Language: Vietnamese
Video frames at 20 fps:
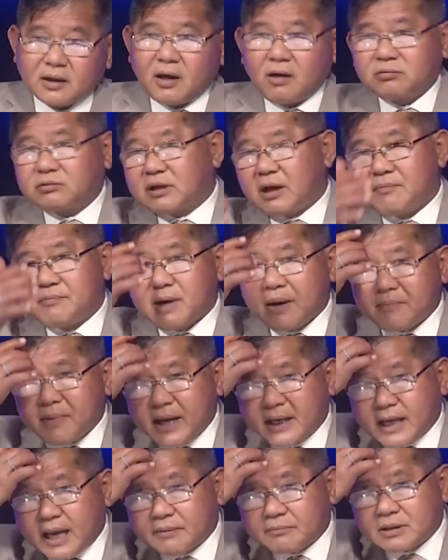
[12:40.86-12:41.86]
Ông Trump năm
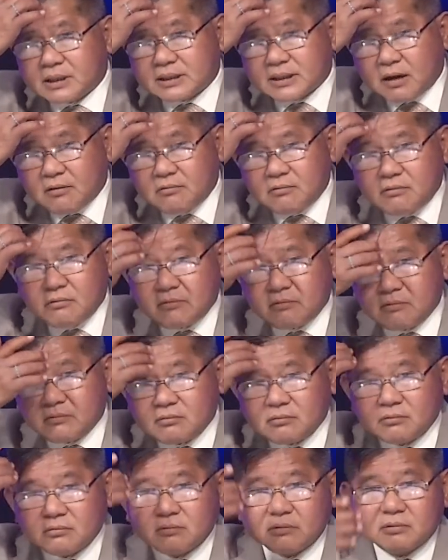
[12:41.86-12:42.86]
2016
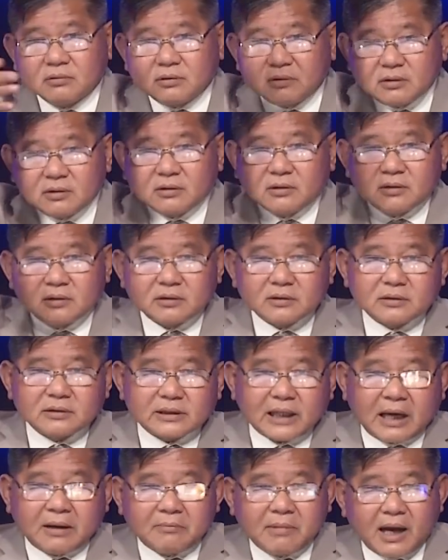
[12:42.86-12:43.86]

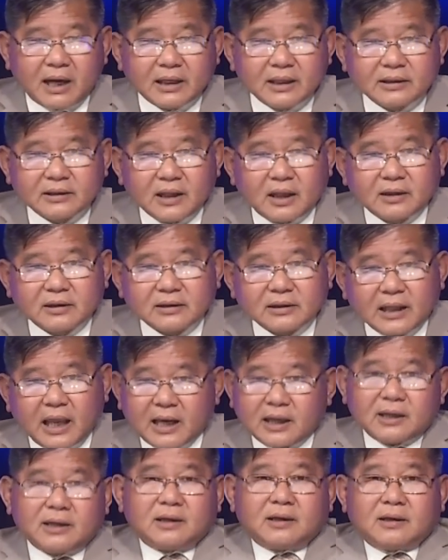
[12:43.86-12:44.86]
thắng bà Clinton
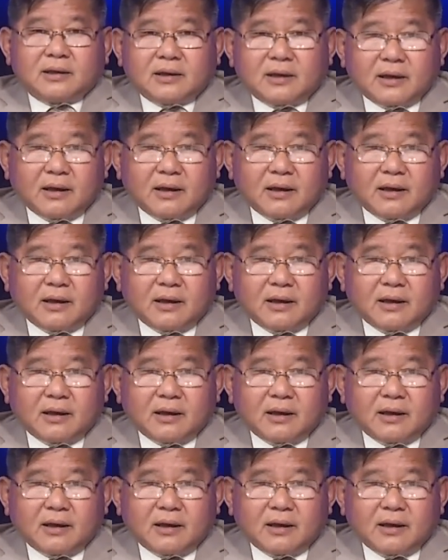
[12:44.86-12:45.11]
thắng